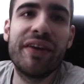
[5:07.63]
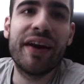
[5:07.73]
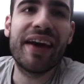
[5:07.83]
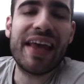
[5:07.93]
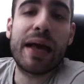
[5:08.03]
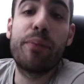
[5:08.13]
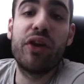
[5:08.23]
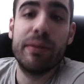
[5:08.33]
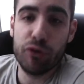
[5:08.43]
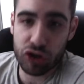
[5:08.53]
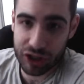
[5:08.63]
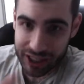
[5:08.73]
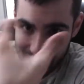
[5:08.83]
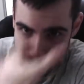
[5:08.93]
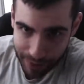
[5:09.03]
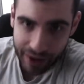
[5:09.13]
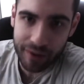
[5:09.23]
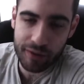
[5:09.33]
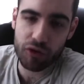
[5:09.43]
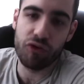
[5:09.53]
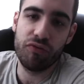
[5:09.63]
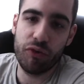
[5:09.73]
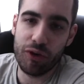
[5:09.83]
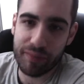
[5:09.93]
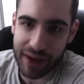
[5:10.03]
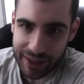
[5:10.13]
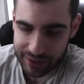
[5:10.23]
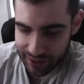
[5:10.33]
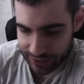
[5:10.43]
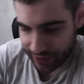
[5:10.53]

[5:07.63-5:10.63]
energía que podemos quemar conforme entra.